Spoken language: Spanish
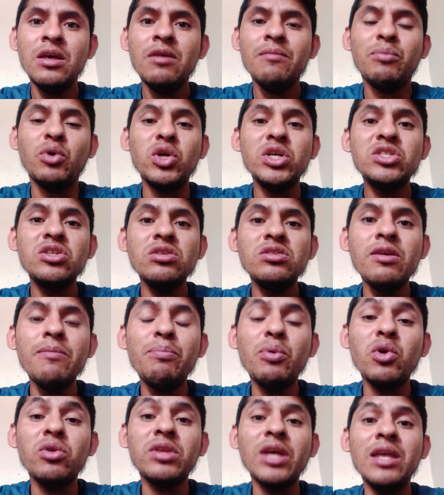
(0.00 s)
Por eso es
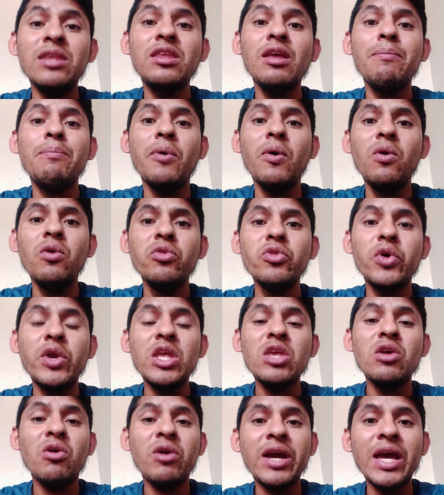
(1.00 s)
importante, pueblo
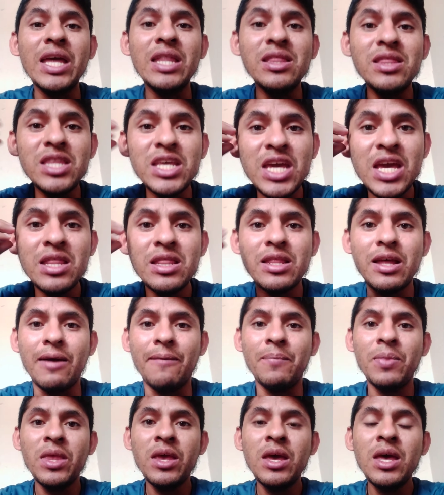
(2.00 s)
hondureño, que
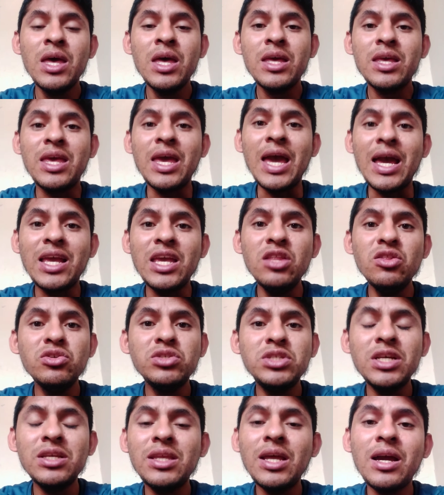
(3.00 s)
entienda que aquí no
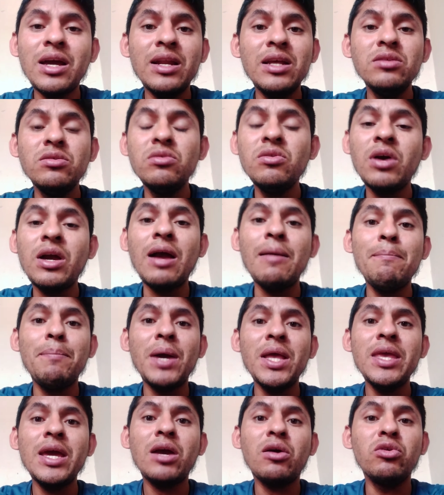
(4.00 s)
se está creando una
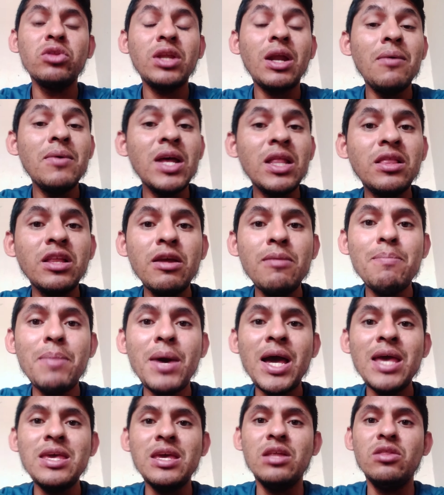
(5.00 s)
campaña contra Beatriz
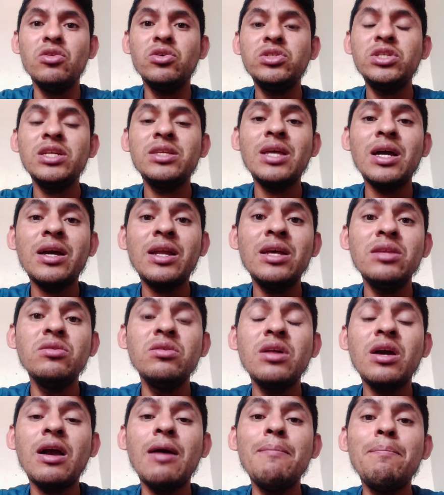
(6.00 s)
Valle, no se está creando
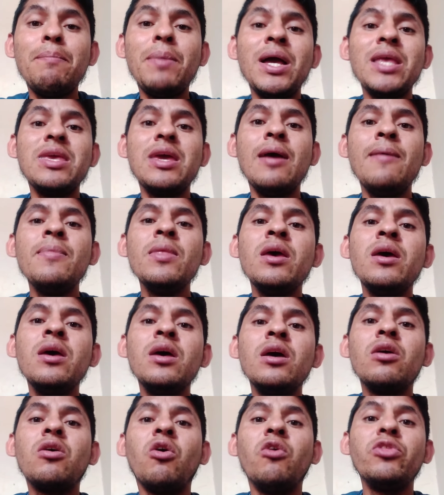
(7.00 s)
una campaña
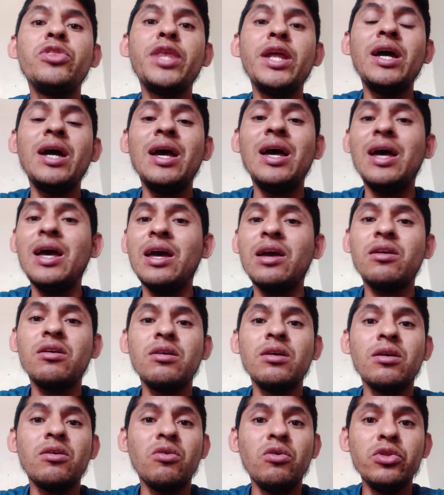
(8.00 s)
contra,
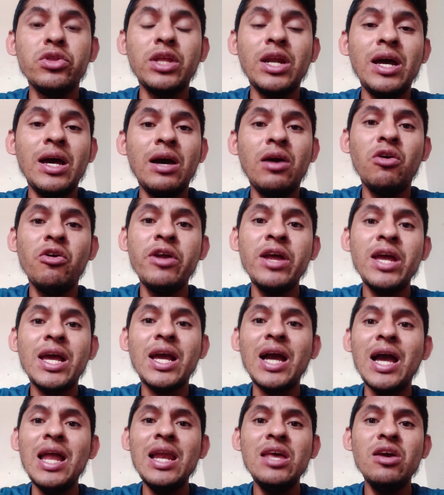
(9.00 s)
contra Jorge
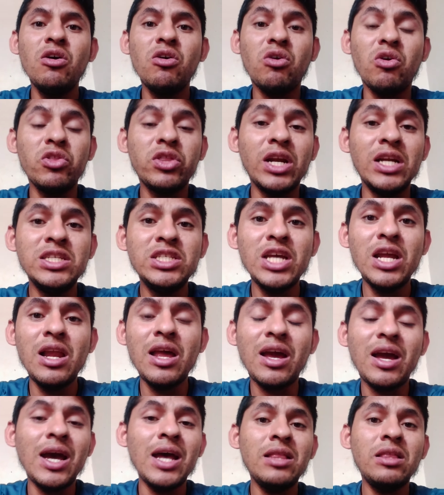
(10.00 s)
Cáliz o contra el
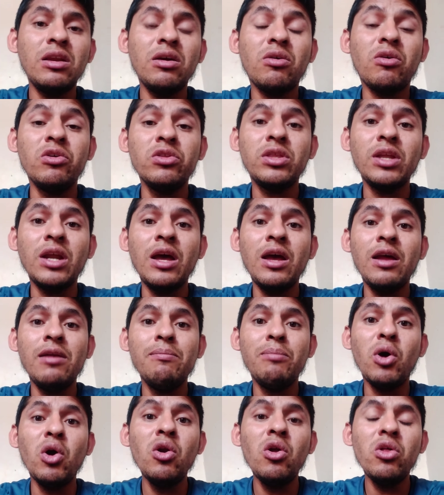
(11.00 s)
Chele Castro, contra el
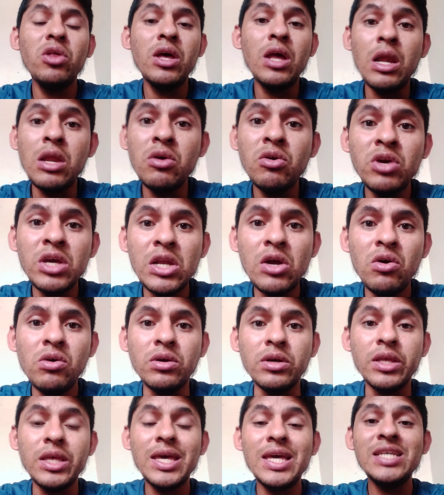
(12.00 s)
bolo de Liu
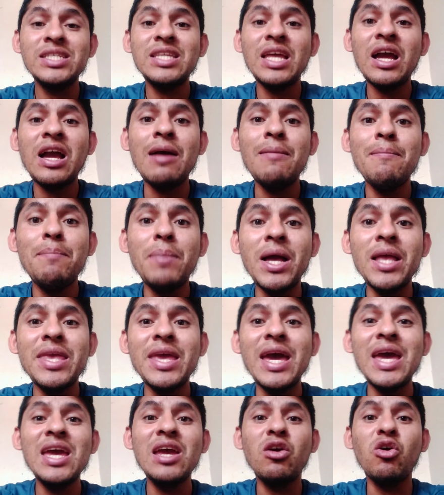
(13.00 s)
Girón. Esta
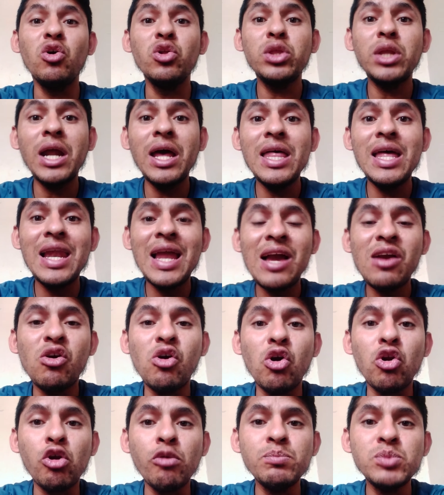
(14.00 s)
campaña es en contra de la
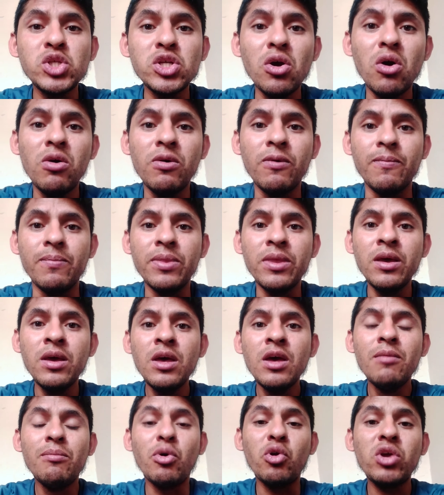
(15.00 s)
corrupción,
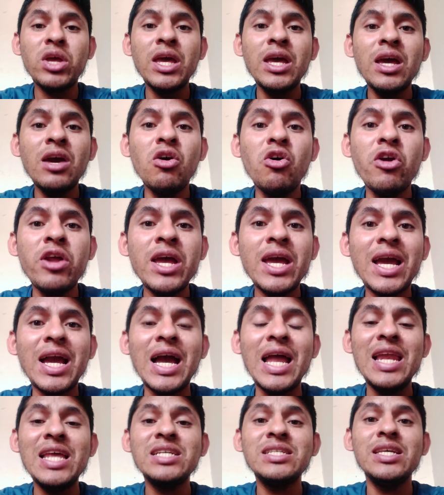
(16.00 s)
porque Jorge
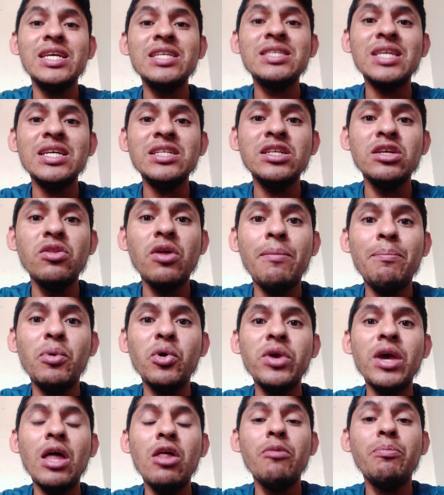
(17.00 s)
Calix está siendo
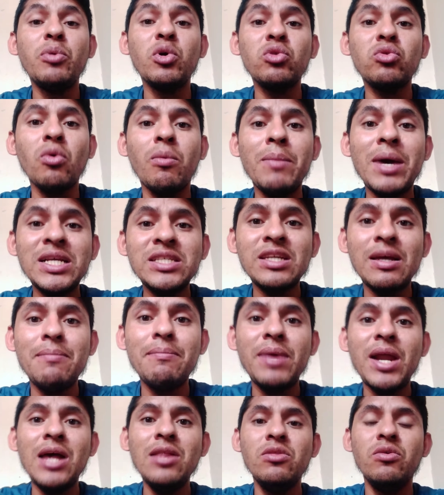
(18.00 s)
apoyado por Tomás
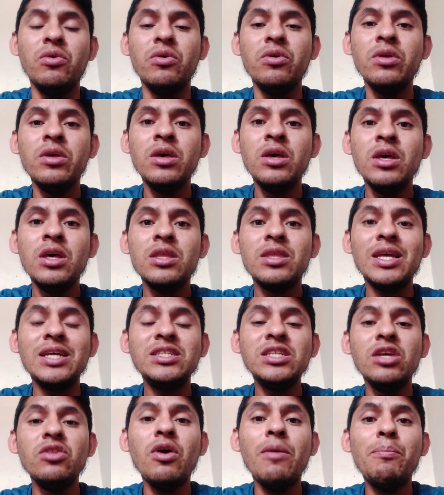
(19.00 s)
Zambrano, está
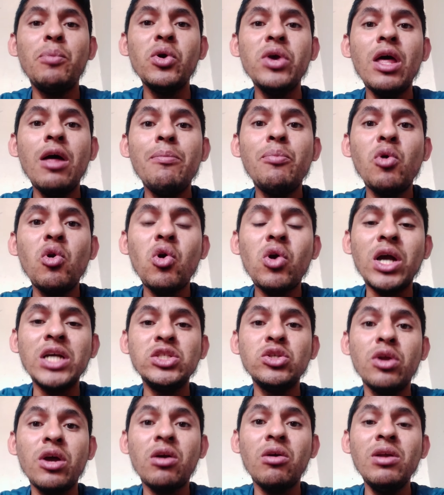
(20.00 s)
siendo apoyado por los
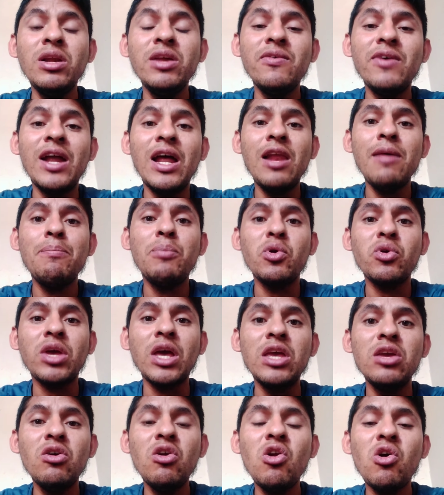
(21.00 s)
cachurecos liberales porque
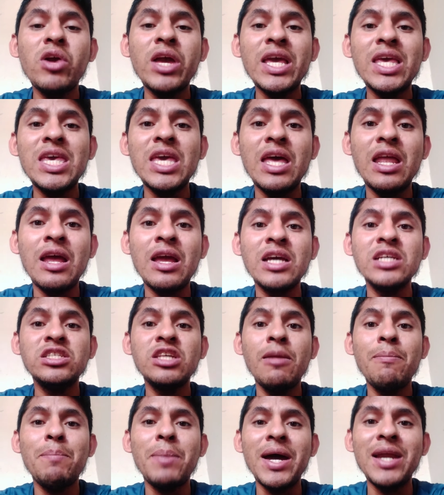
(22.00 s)
ellos lo que quieren es
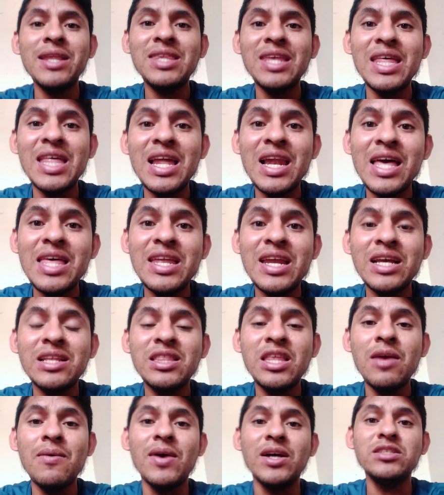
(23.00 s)
ser parte de la
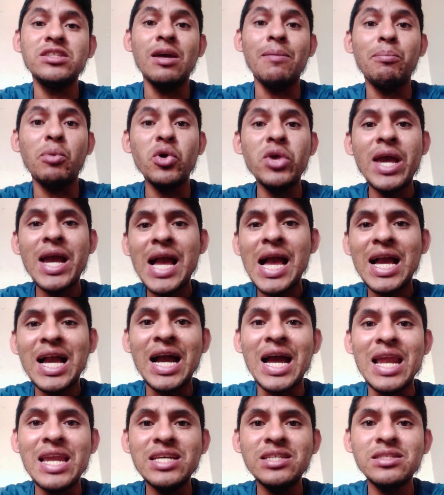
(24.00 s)
directiva. Se apoyan a
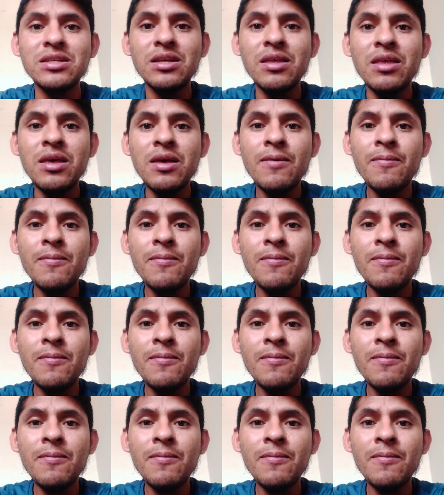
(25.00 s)
Calix.